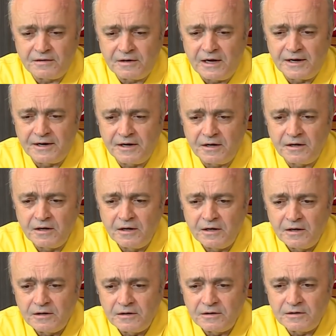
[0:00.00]
Yani
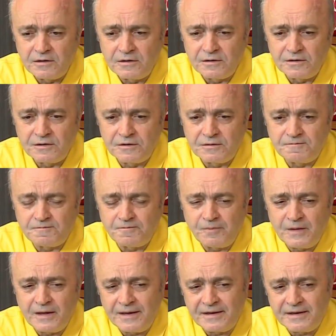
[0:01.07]
e,
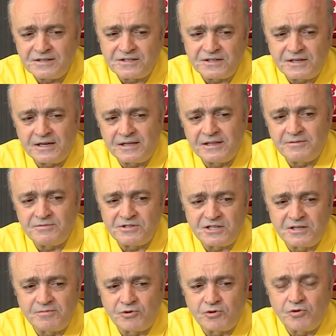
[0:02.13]
herkesi kendimiz
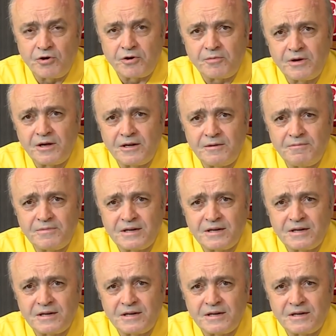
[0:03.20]
gibi görmeyelim.